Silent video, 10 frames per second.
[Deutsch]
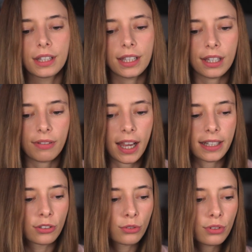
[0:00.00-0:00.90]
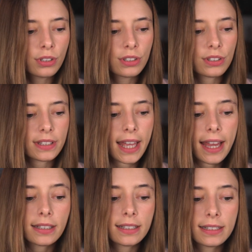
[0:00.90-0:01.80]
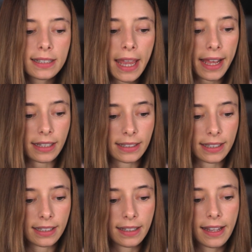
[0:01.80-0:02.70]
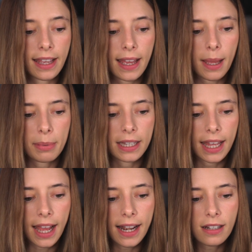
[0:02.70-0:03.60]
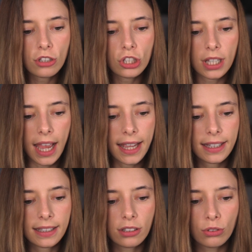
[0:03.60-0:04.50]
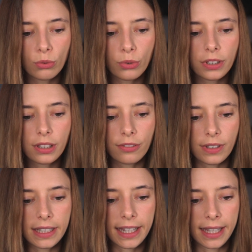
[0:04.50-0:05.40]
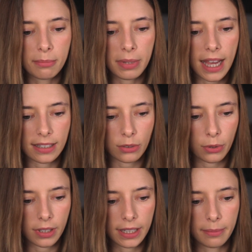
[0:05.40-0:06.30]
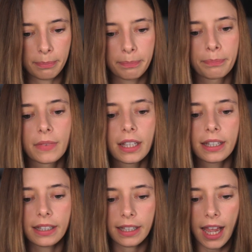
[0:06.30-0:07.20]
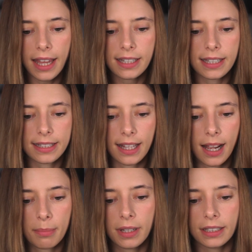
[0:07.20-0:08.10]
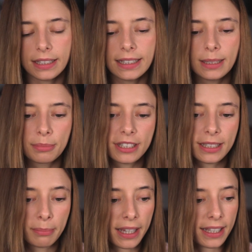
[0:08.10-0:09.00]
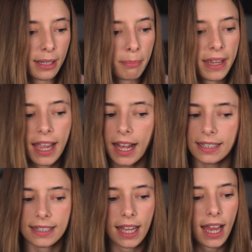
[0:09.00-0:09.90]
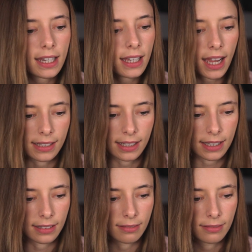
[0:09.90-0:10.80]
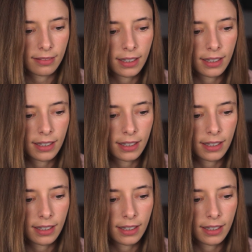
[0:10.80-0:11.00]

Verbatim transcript: Er war ein dünnes, zartes Kerlchen, aber in allen Streichen durch wie ein Blasröhrle. Gerade deshalb liebte ihn Bengele mehr als alle anderen.